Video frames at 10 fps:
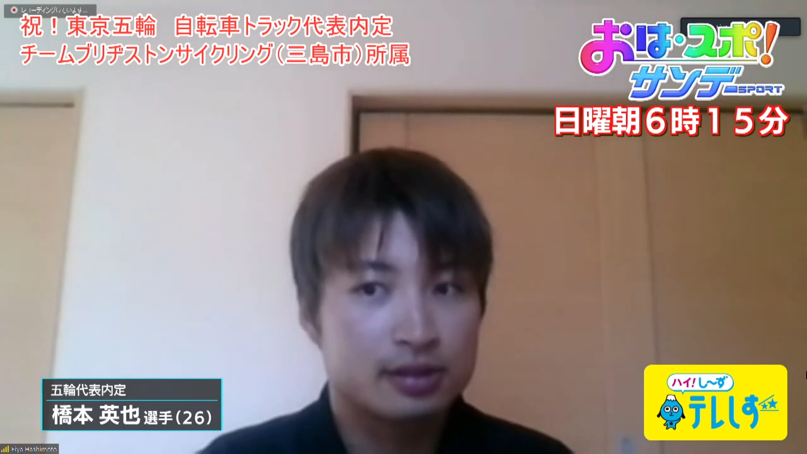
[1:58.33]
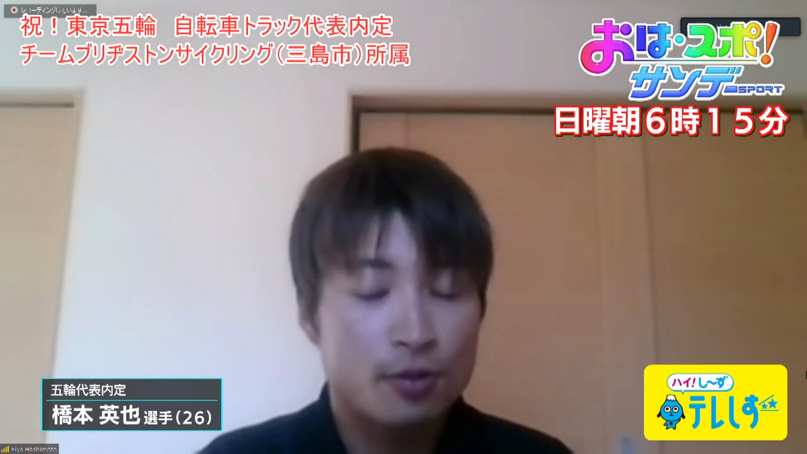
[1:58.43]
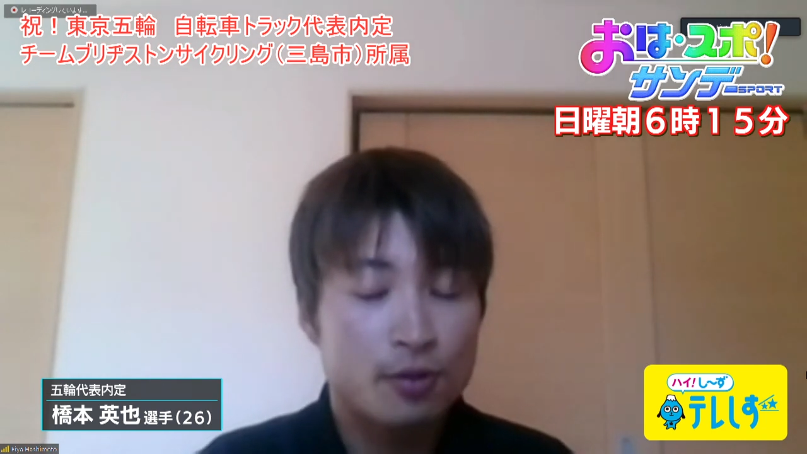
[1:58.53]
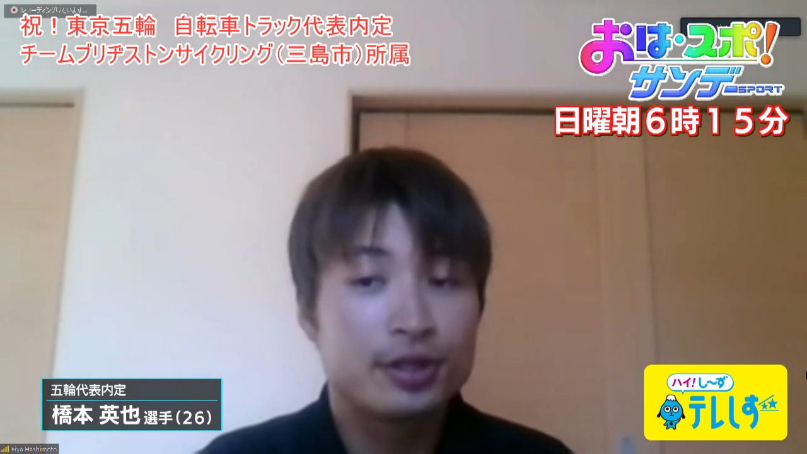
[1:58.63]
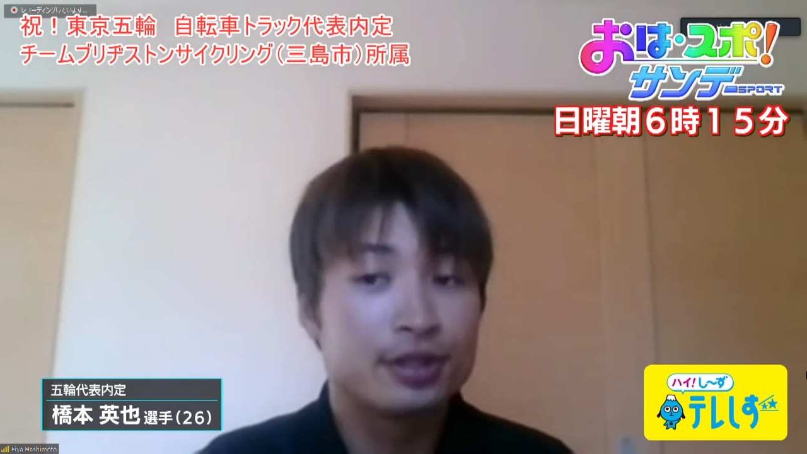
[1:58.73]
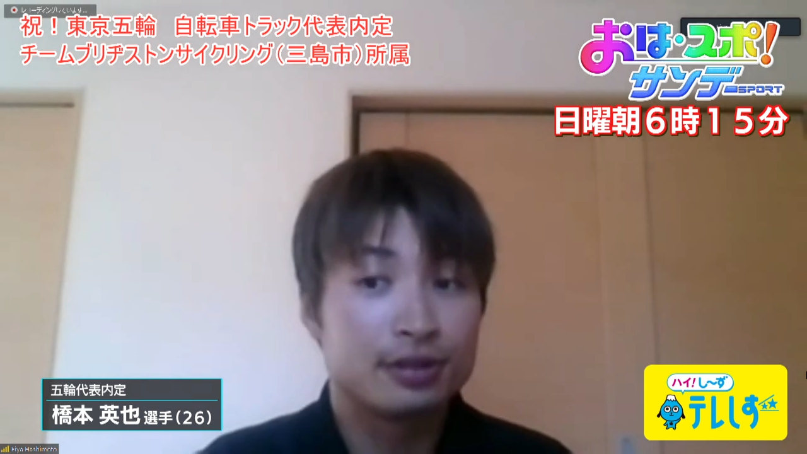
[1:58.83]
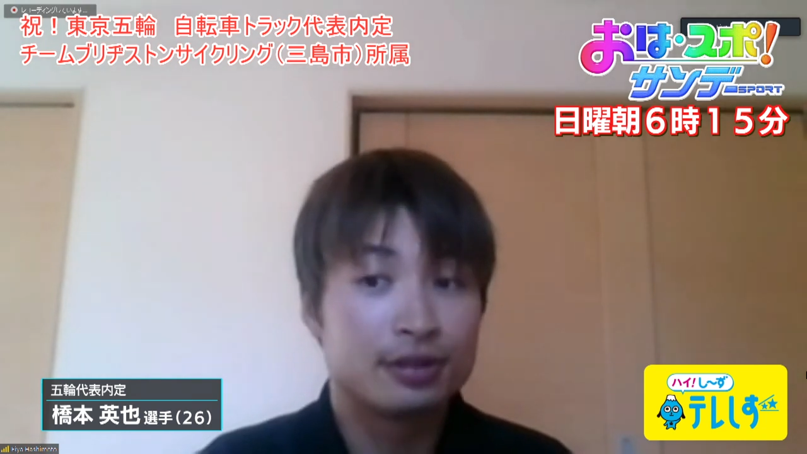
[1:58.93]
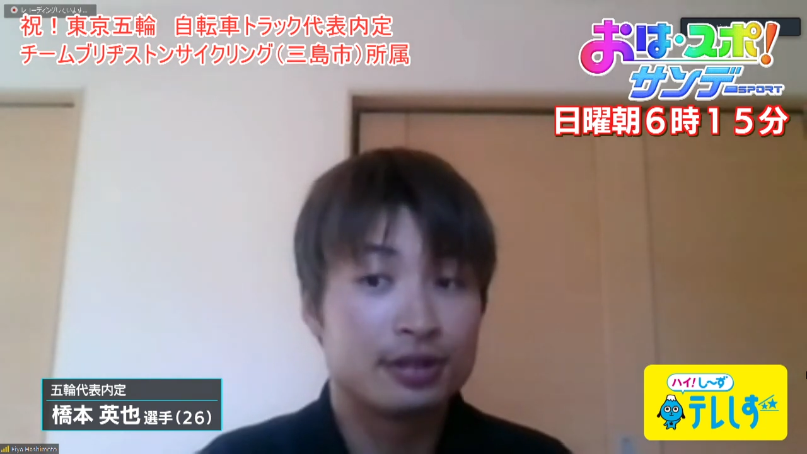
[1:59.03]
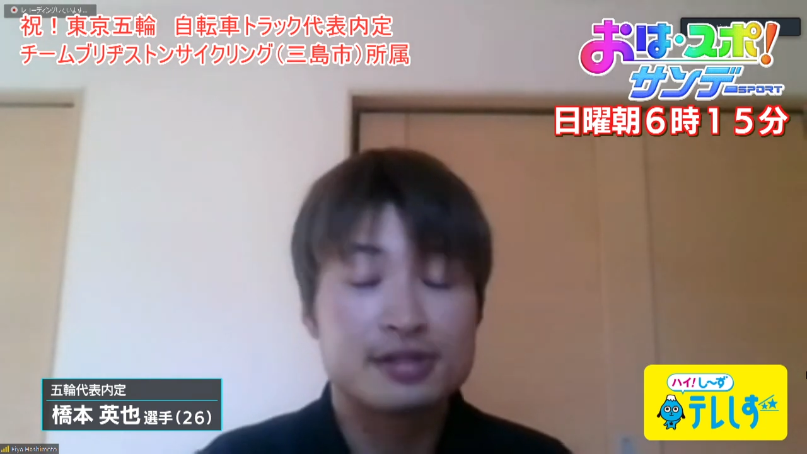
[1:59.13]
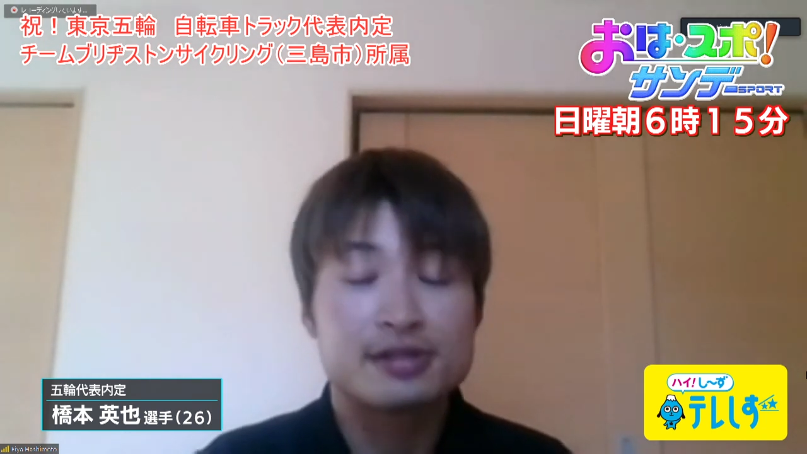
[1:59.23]
多い
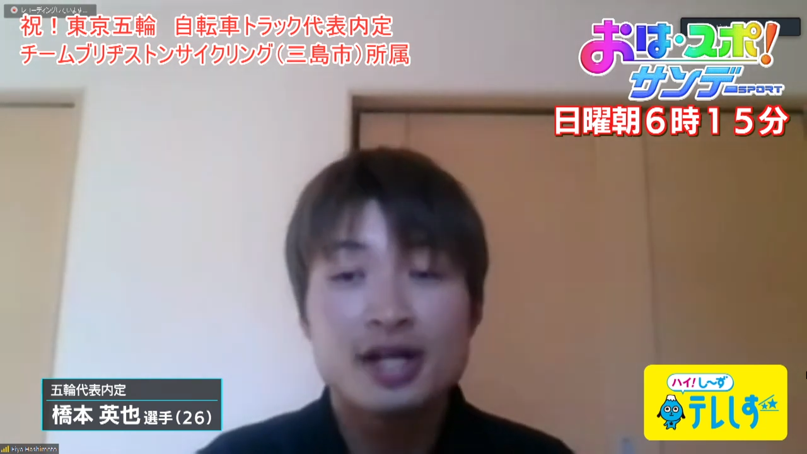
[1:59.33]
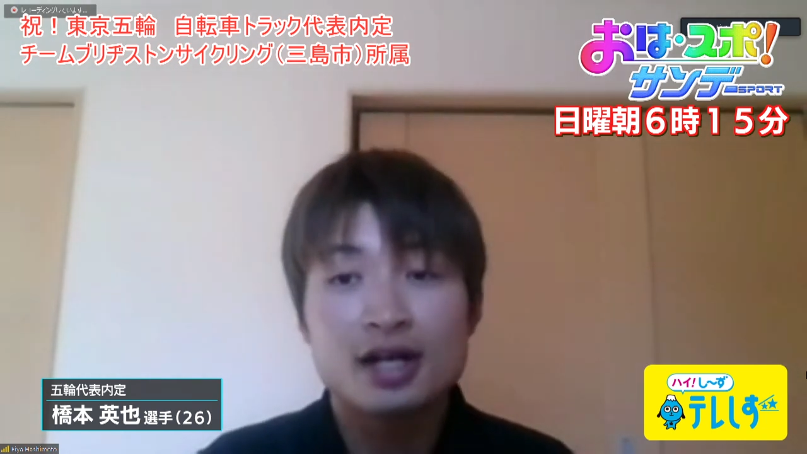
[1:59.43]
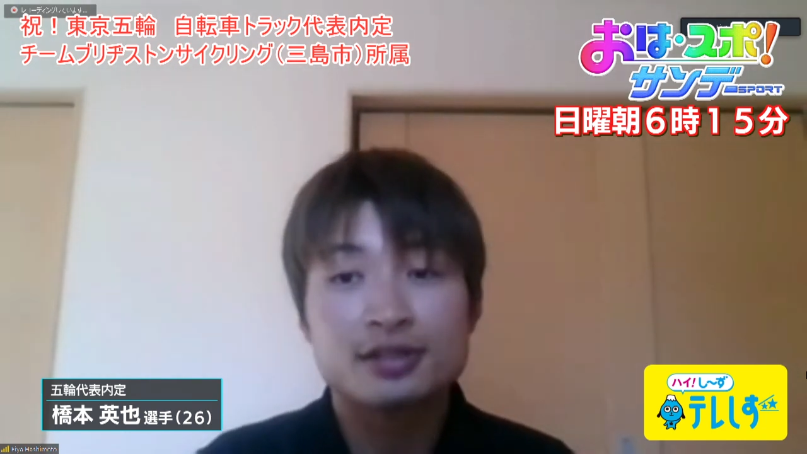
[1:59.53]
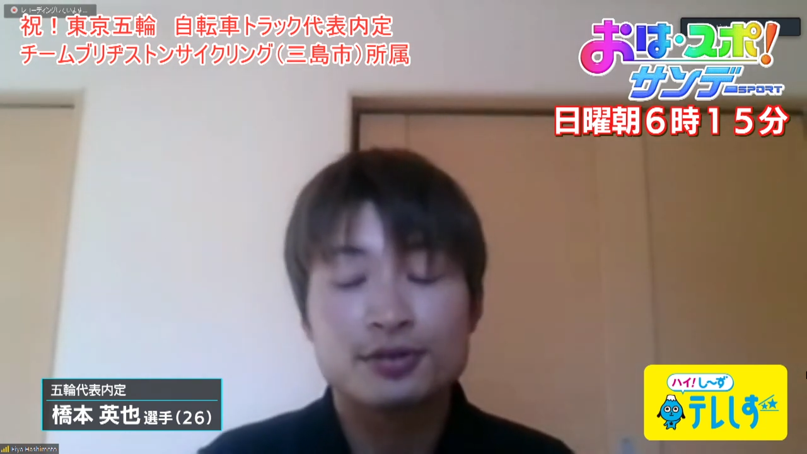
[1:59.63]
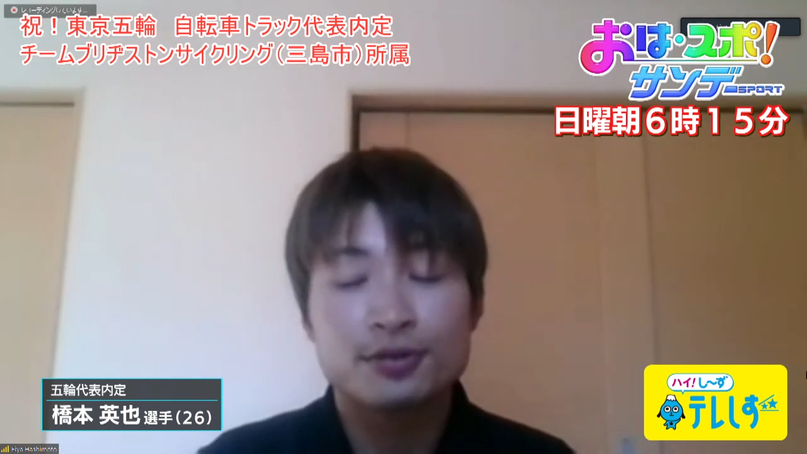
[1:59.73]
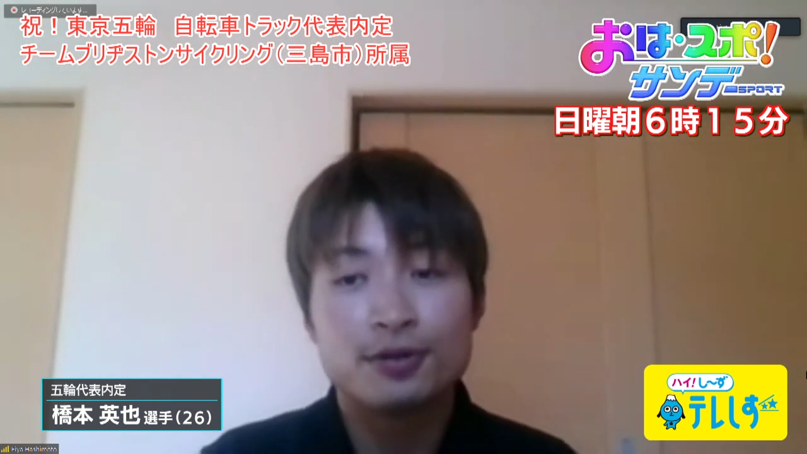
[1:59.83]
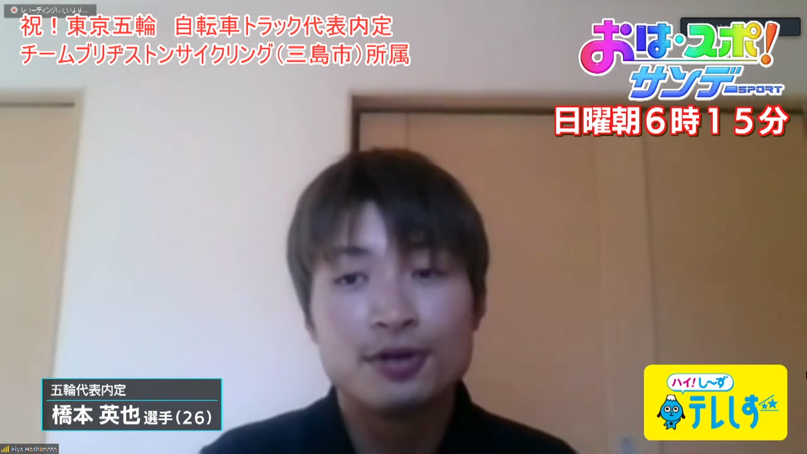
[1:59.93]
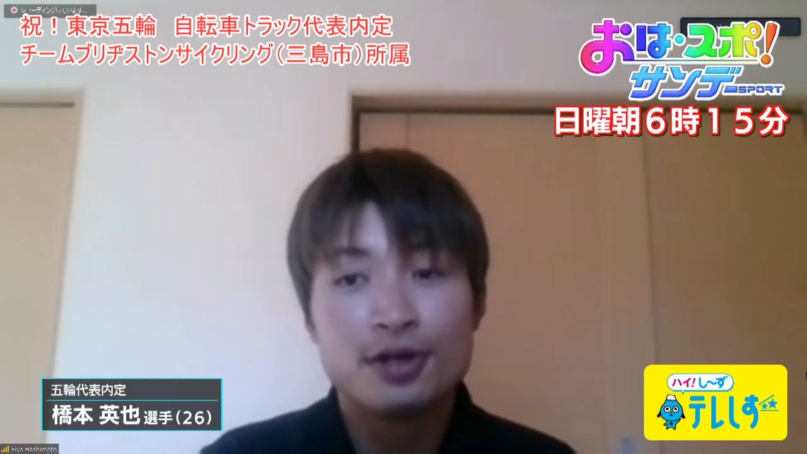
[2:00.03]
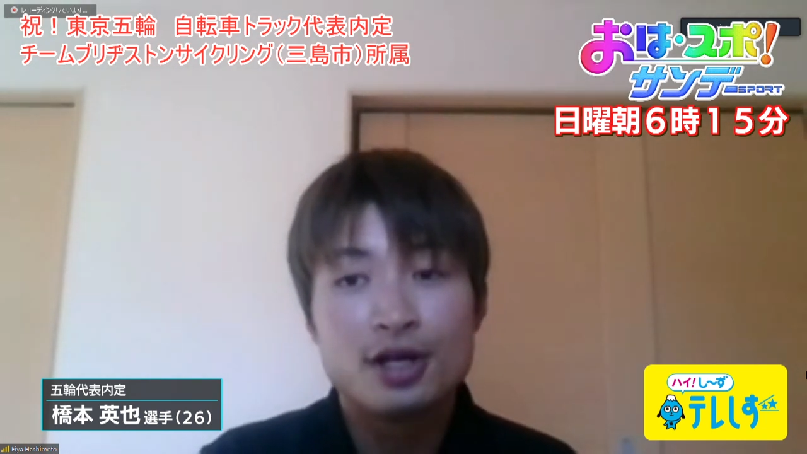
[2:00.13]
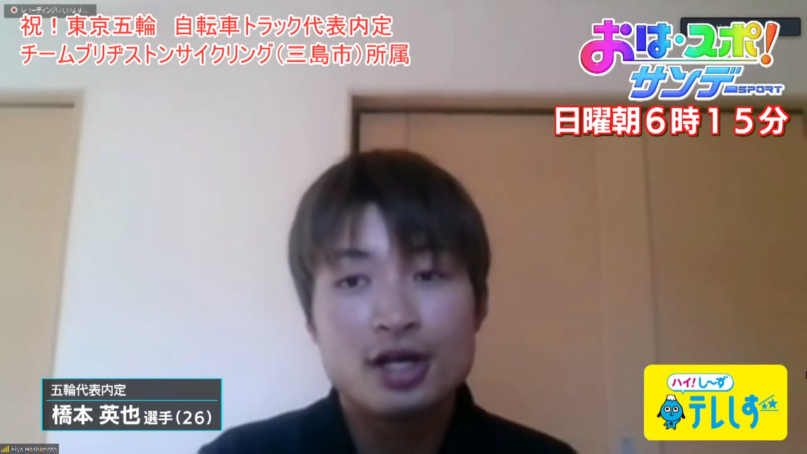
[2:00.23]
んですが、その、